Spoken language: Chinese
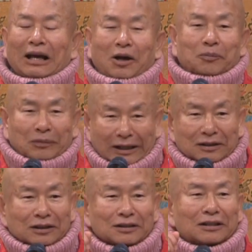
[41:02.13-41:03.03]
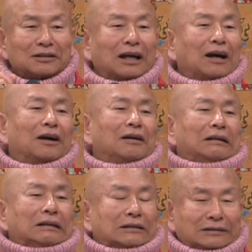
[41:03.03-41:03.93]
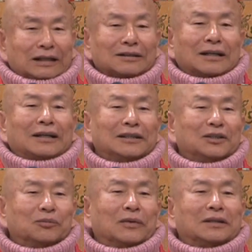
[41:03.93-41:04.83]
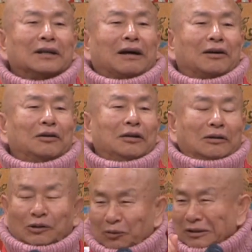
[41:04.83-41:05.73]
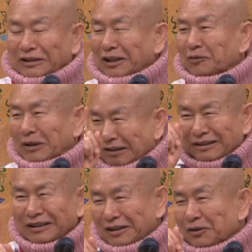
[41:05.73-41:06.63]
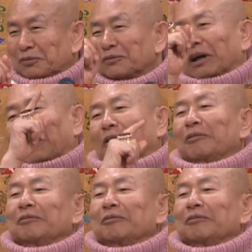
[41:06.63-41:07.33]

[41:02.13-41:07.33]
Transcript: 每个人呐，将来你们呐，就会成为第一富豪。